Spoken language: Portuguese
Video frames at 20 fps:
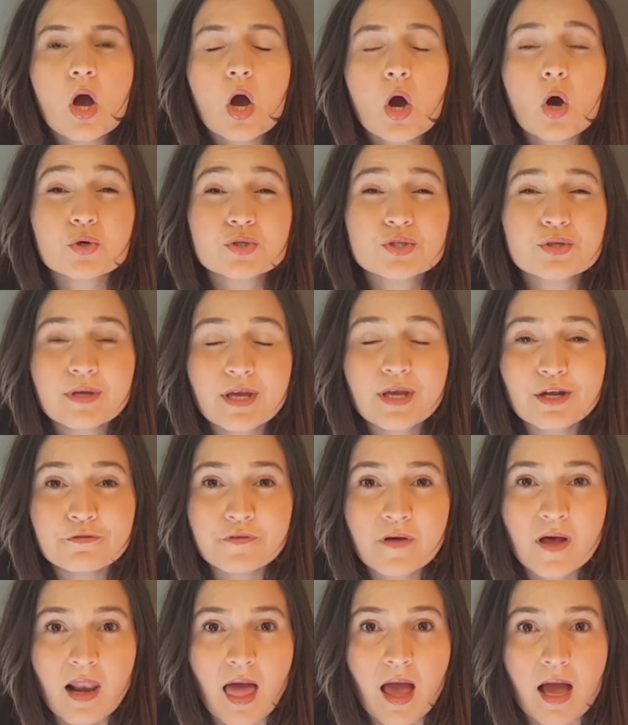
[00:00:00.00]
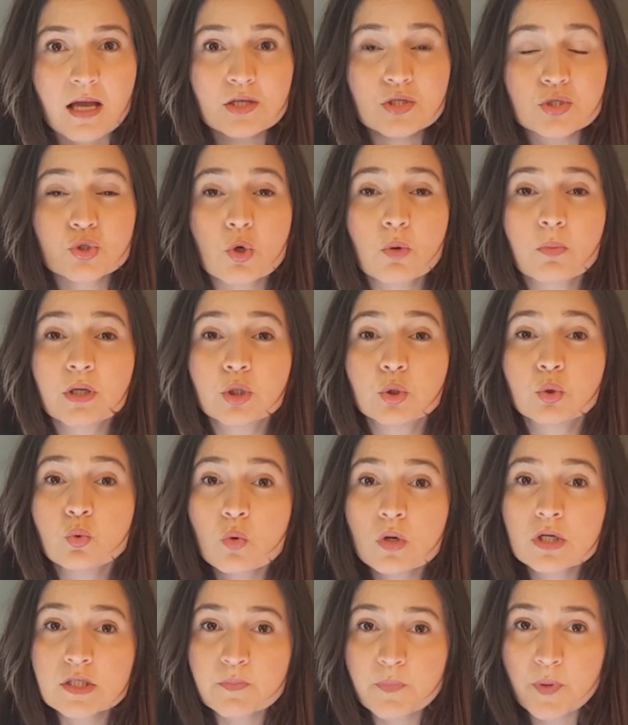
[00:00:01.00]
Hoje eu quero falar sobre
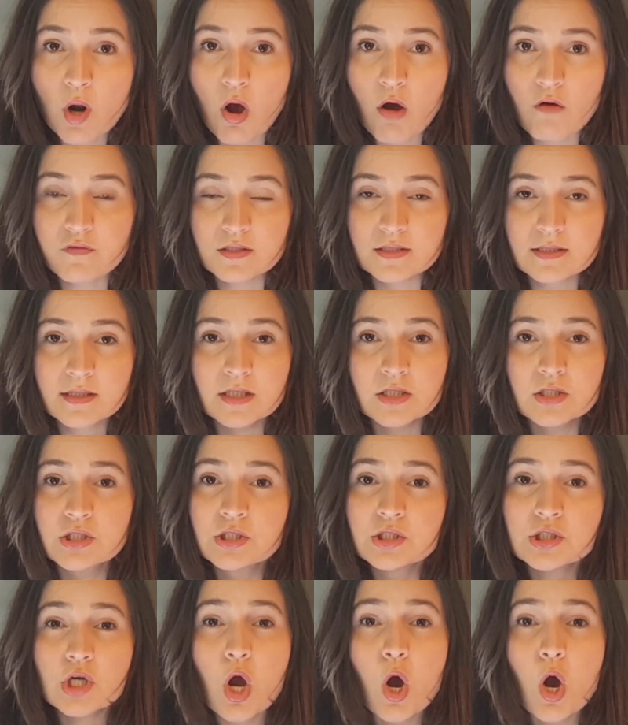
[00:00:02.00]
duas provas que a gente